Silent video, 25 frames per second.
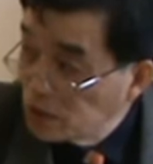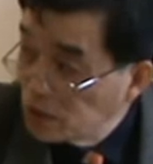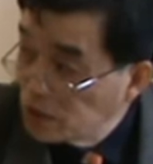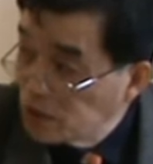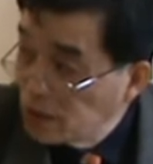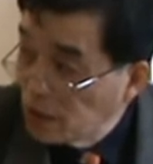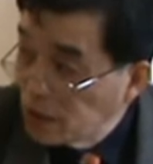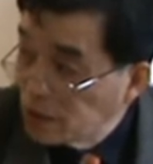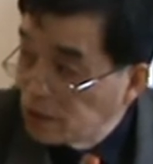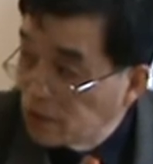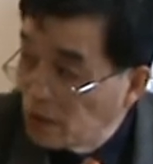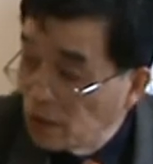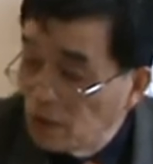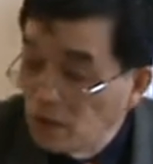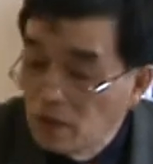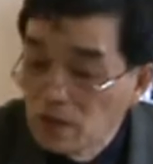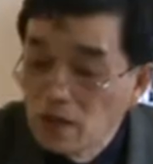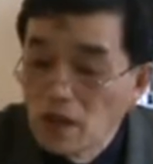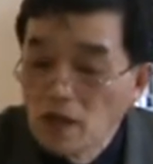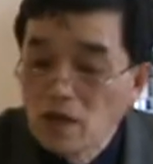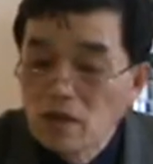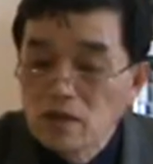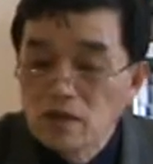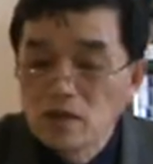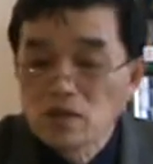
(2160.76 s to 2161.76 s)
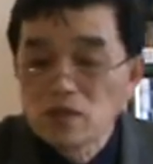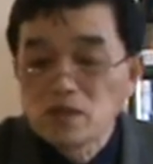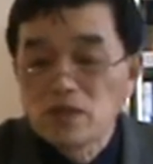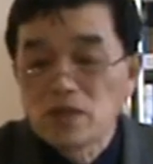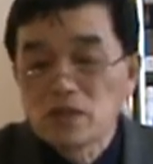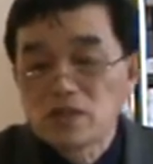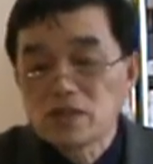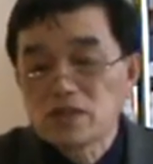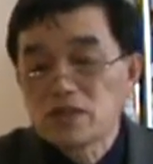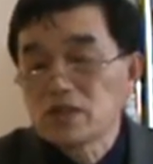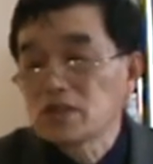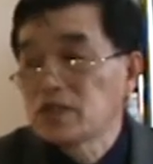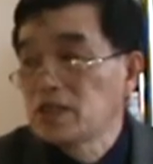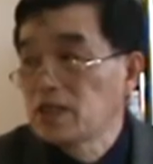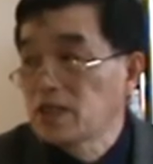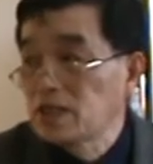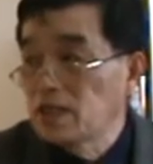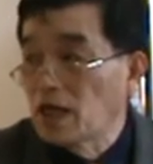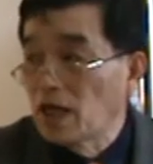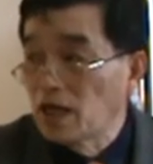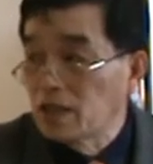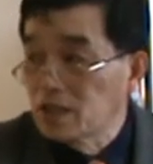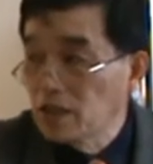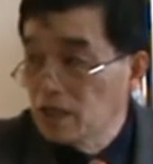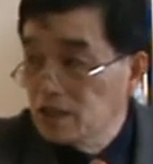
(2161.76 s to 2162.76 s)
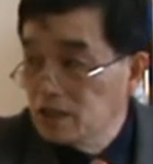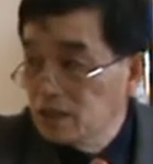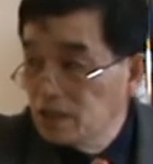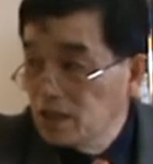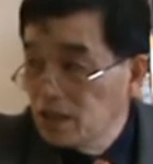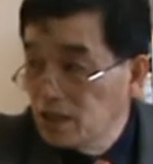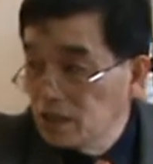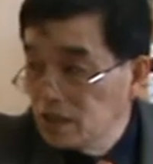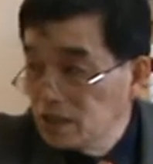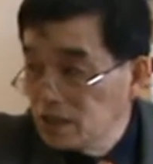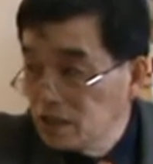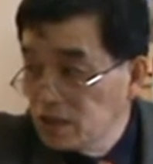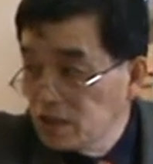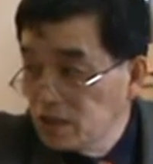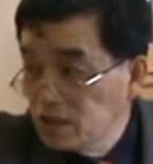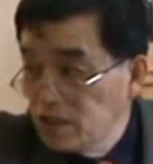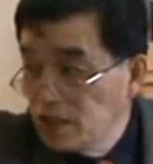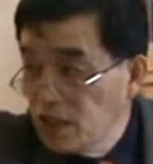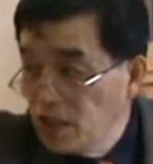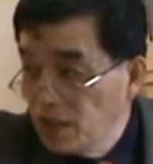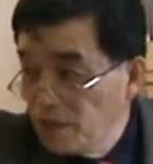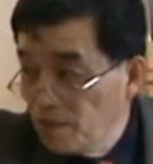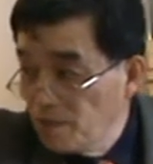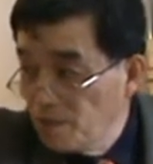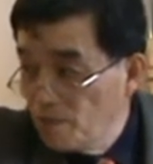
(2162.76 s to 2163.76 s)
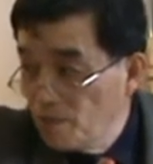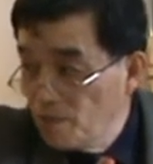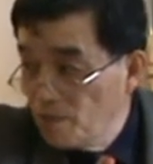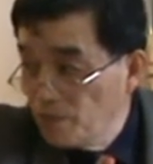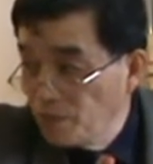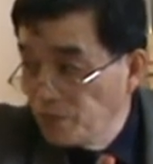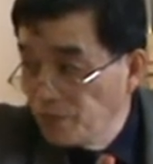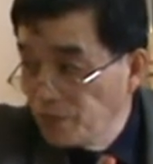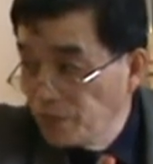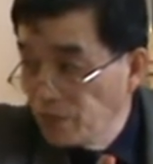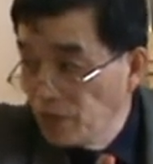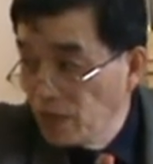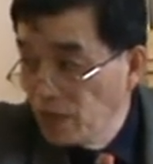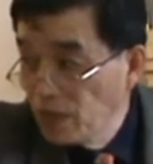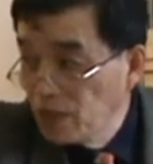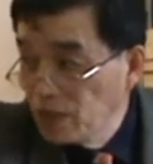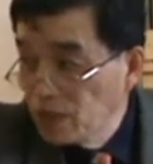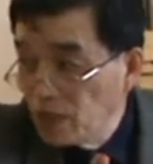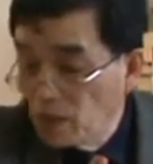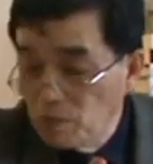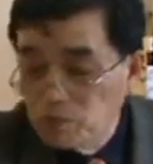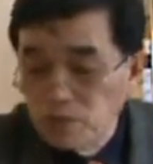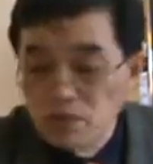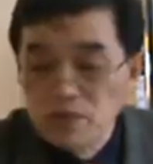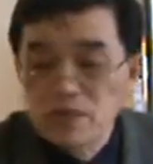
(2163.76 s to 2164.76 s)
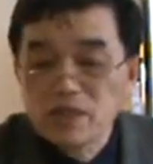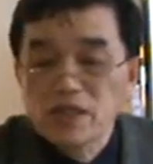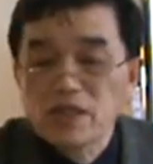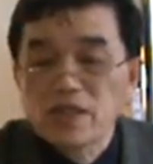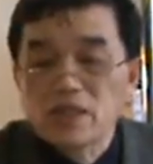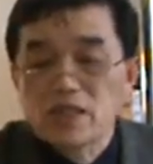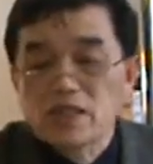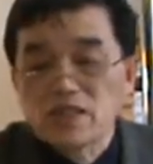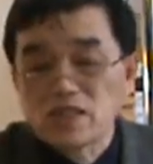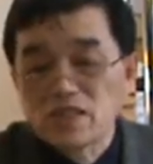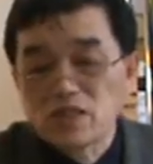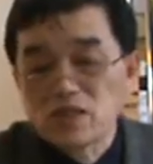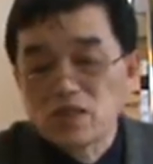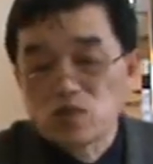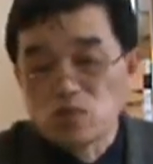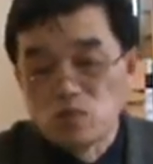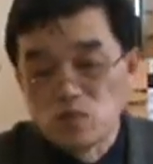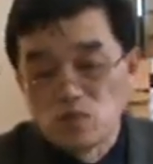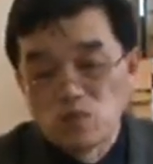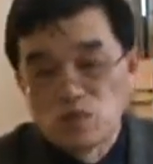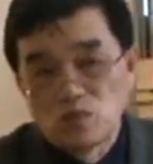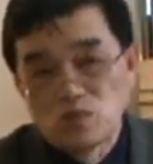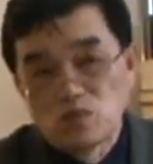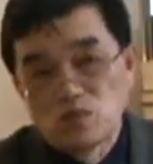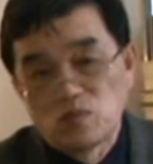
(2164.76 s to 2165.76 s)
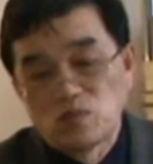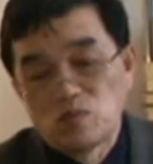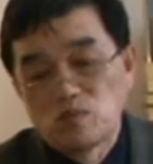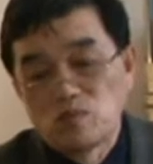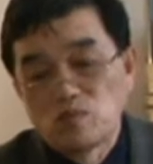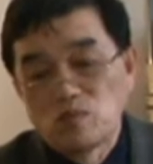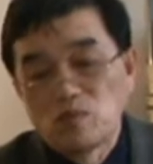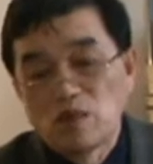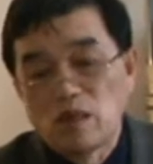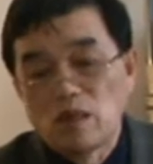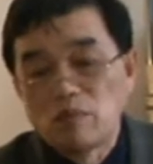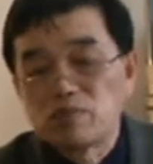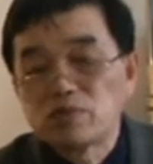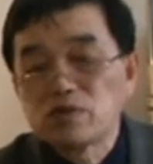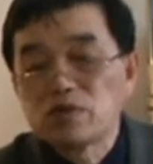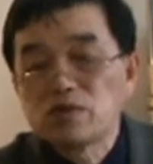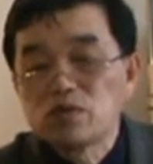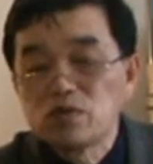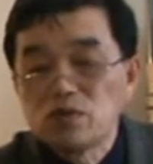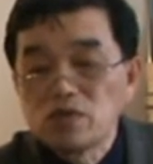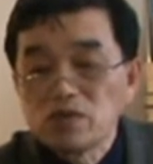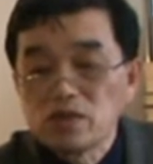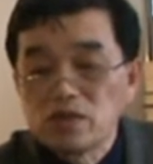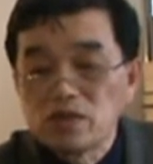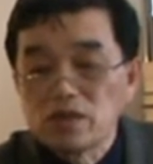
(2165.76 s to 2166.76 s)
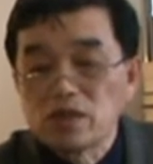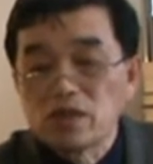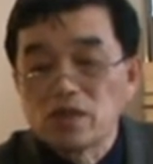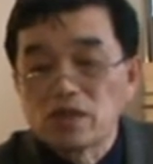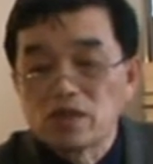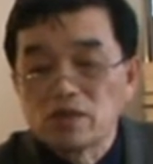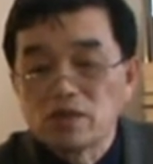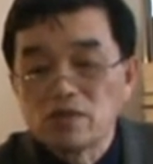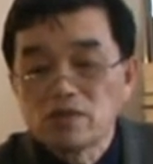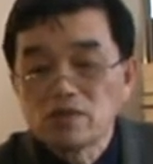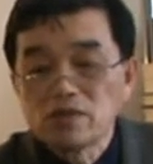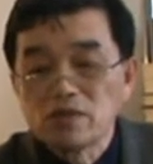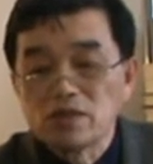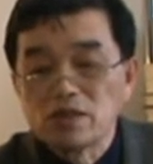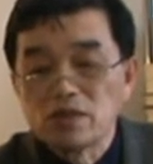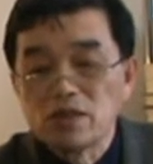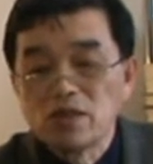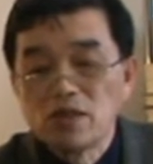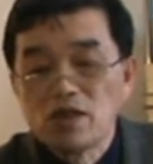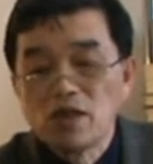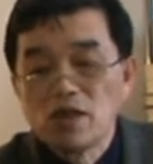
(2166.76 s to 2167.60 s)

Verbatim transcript: 讲到构成世界的，它是一个事件，它不是一个事物，而不是具体的一个东西。